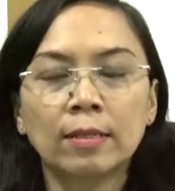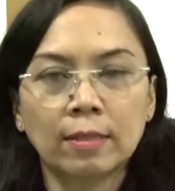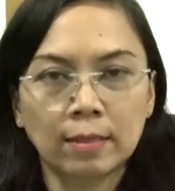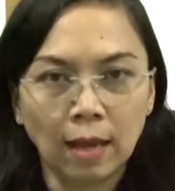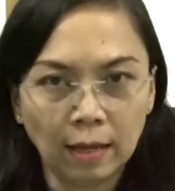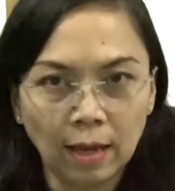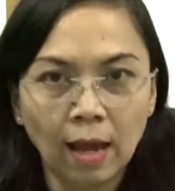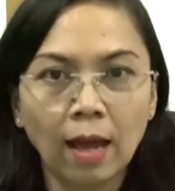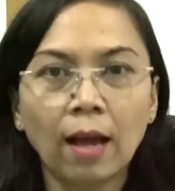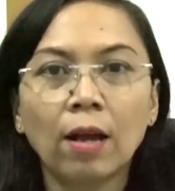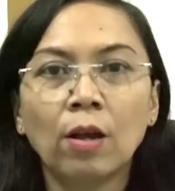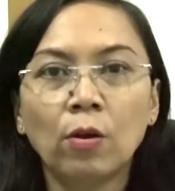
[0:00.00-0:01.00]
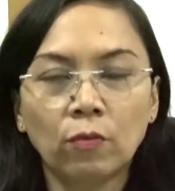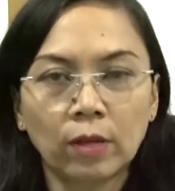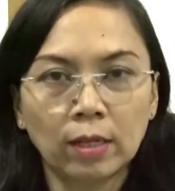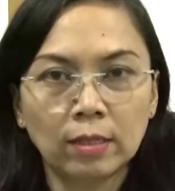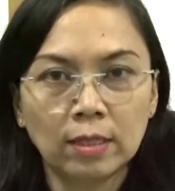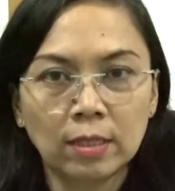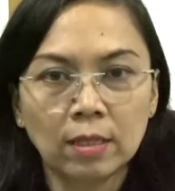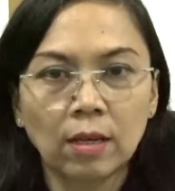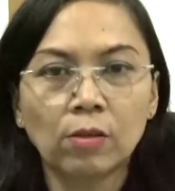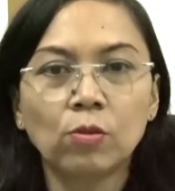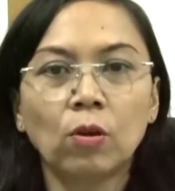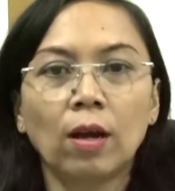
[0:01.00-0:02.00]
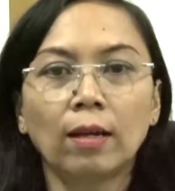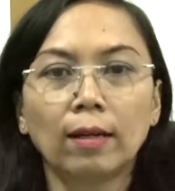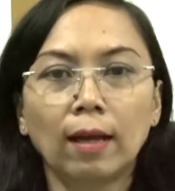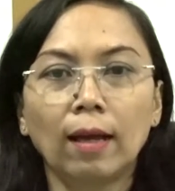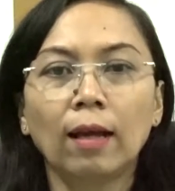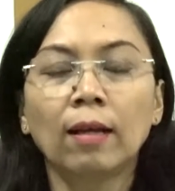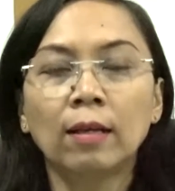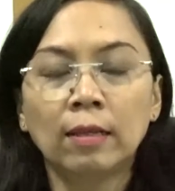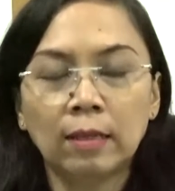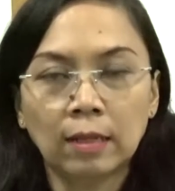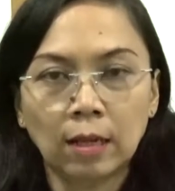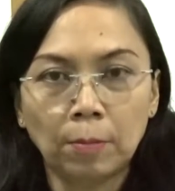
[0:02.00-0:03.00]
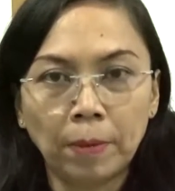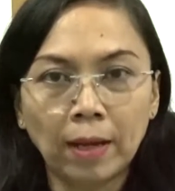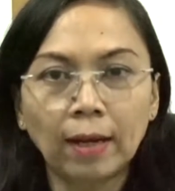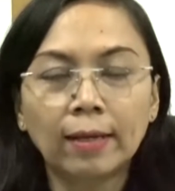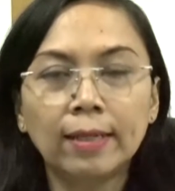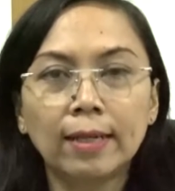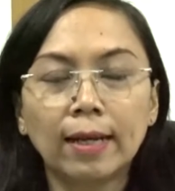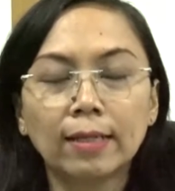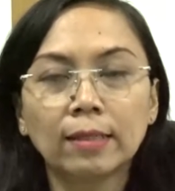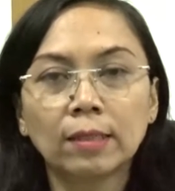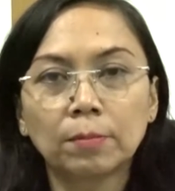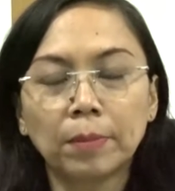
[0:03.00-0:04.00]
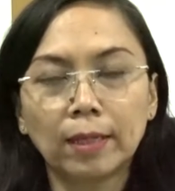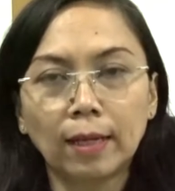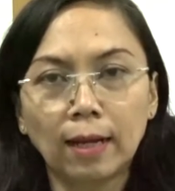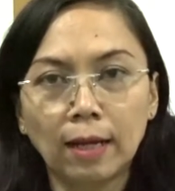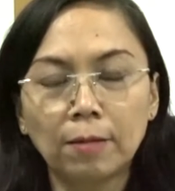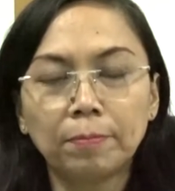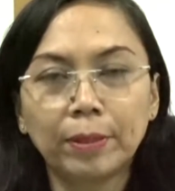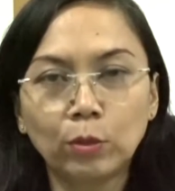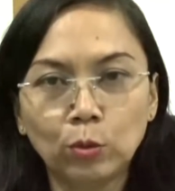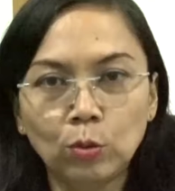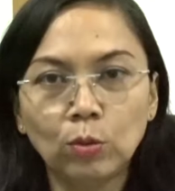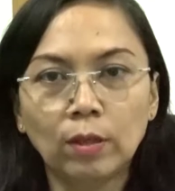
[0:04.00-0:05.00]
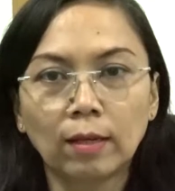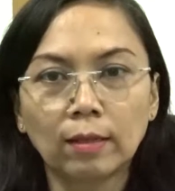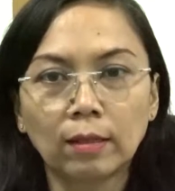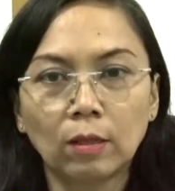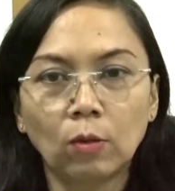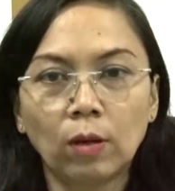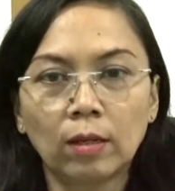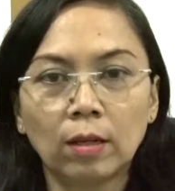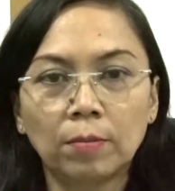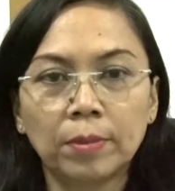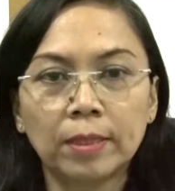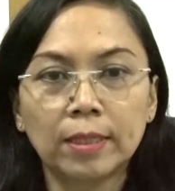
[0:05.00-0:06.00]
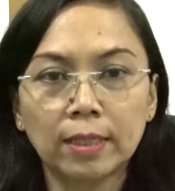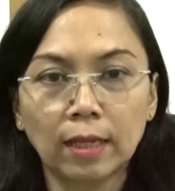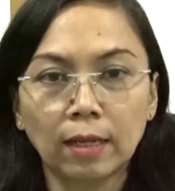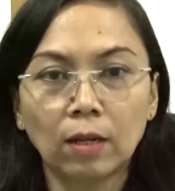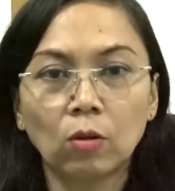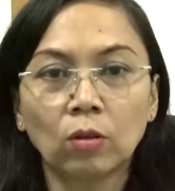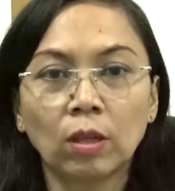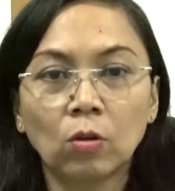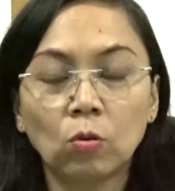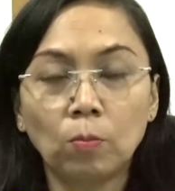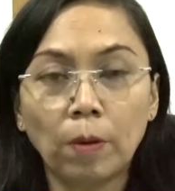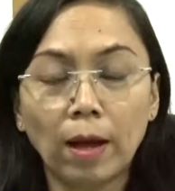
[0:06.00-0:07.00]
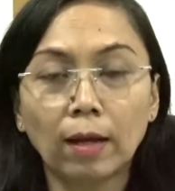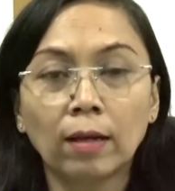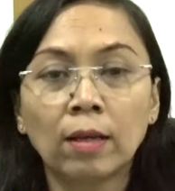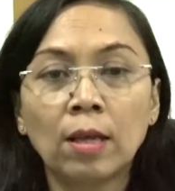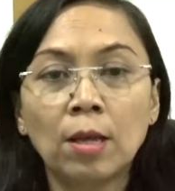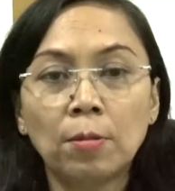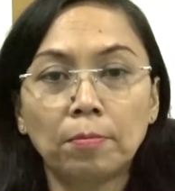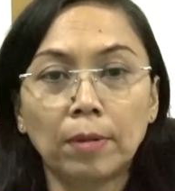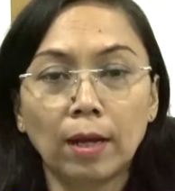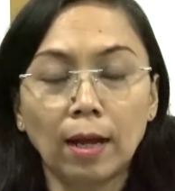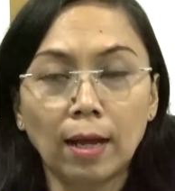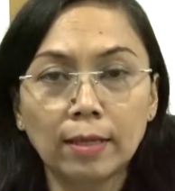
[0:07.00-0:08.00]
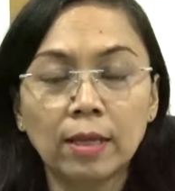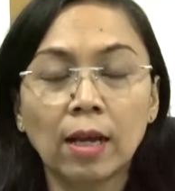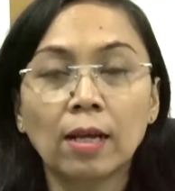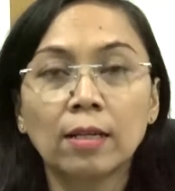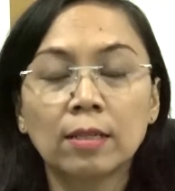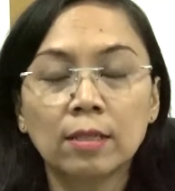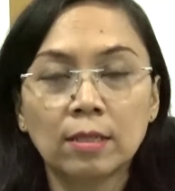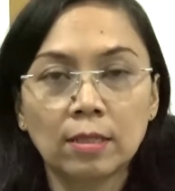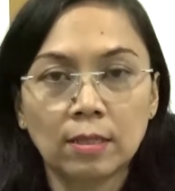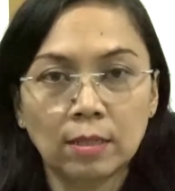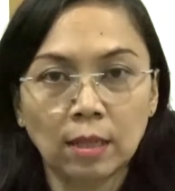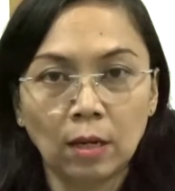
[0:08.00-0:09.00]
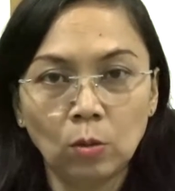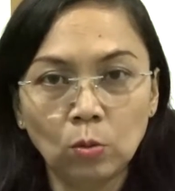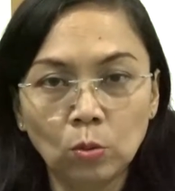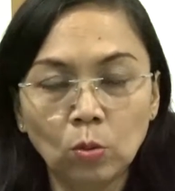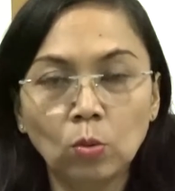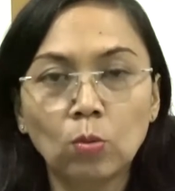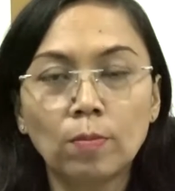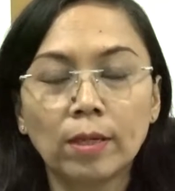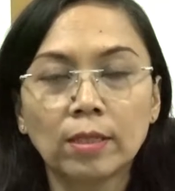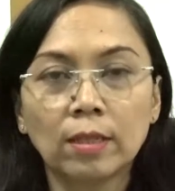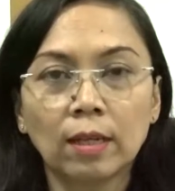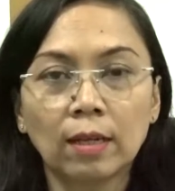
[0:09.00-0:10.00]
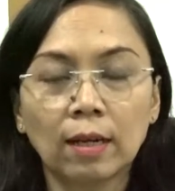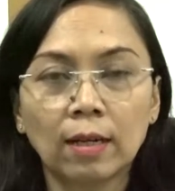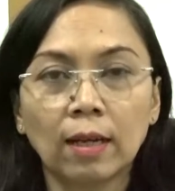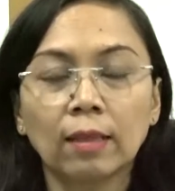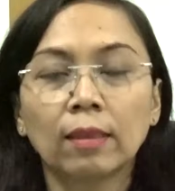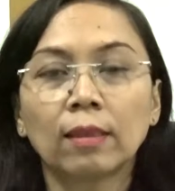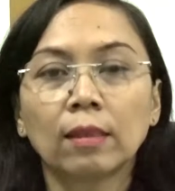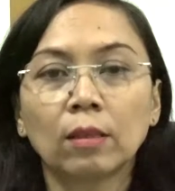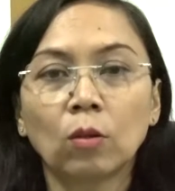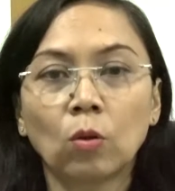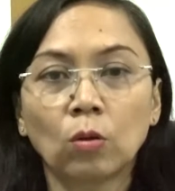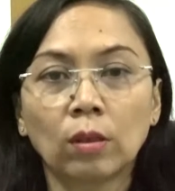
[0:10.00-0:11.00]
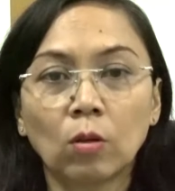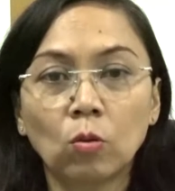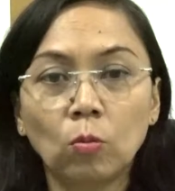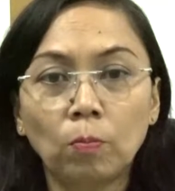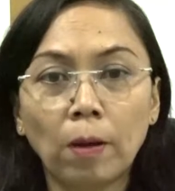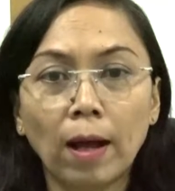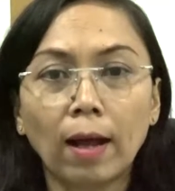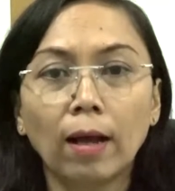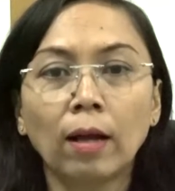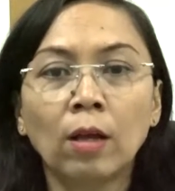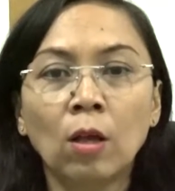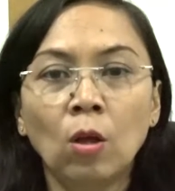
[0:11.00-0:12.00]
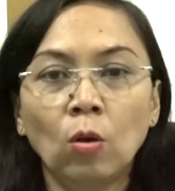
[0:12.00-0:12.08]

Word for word: Saya, Francisca Johana, Kepala Dinas Pengendalian Penduduk dan Keluarga Berencana Kota Kupang, mengajak seluruh masyarakat Kota Kupang